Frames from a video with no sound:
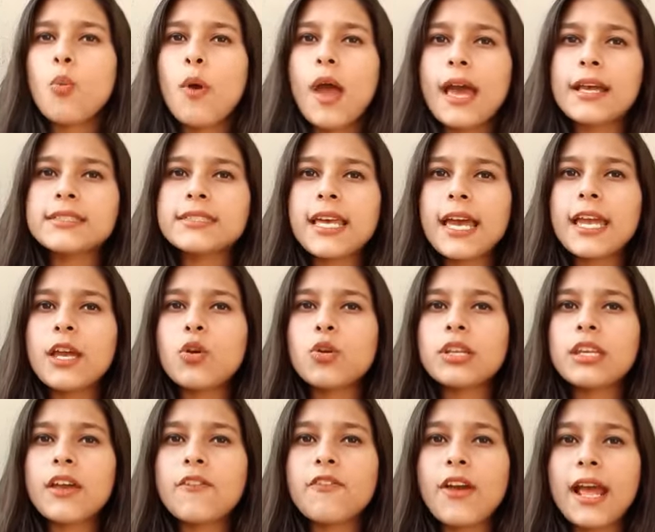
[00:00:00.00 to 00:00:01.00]
वैसे ही
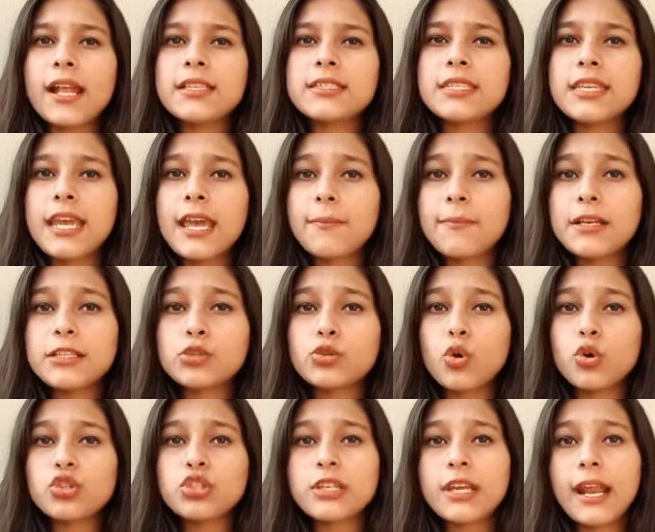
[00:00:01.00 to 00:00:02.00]
उनके फैंस ये भी
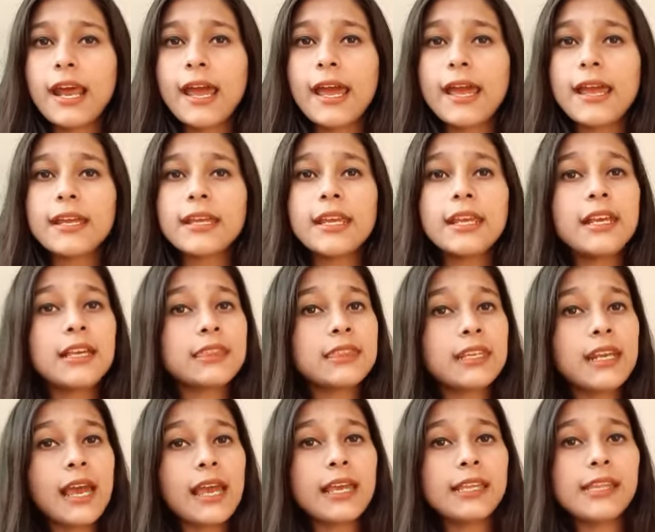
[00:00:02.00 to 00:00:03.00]
सोच रहे हैं कि
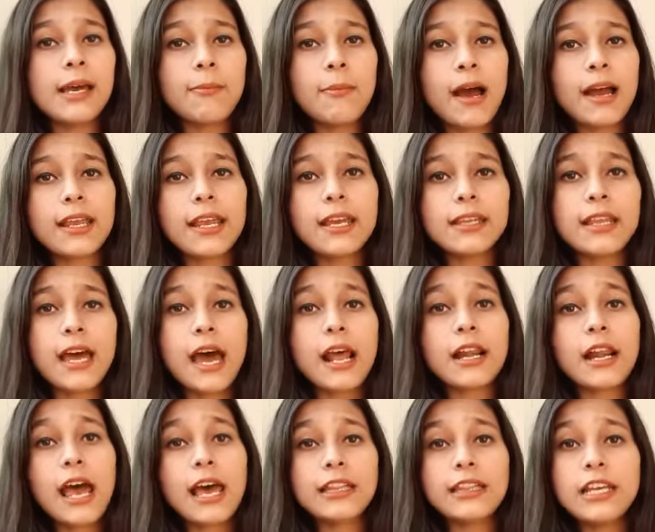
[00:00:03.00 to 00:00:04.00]
इतना ही
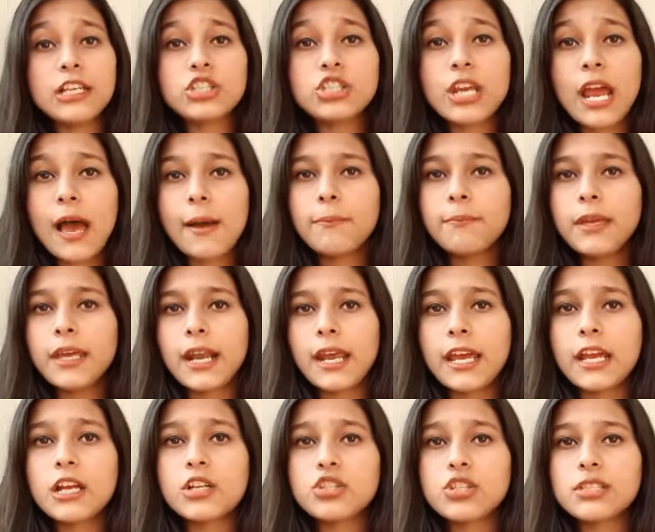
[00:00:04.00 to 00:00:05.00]
धमाकेदार राधे श्याम भी
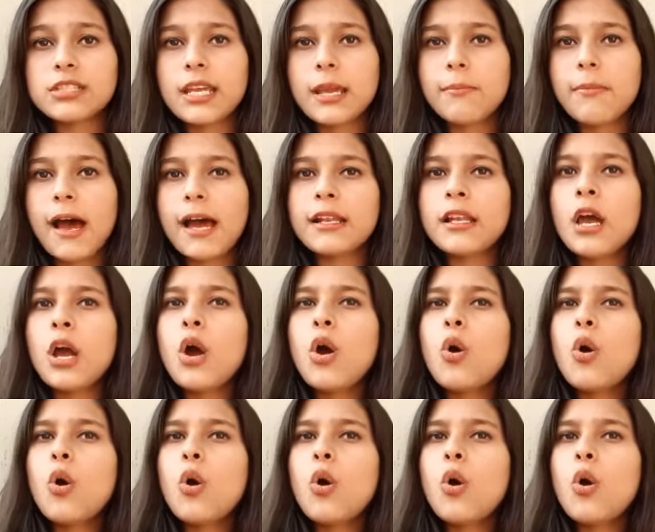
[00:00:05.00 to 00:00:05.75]
रहेगा जिसके बाद